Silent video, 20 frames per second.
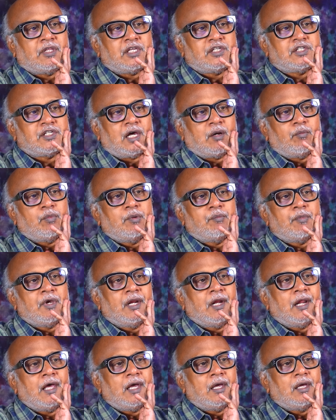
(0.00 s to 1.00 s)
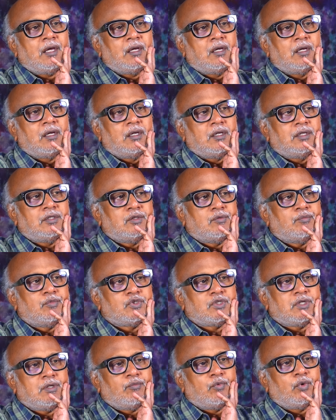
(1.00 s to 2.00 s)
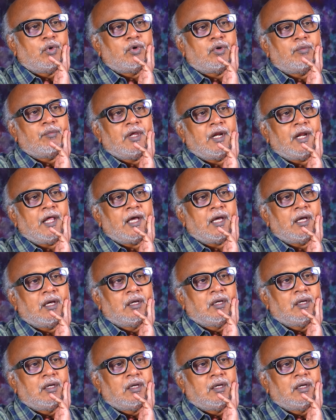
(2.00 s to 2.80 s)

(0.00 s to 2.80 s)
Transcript: மதச்சார்பின்மையில் இந்து முஸ்லீம் ஒற்றுமையில்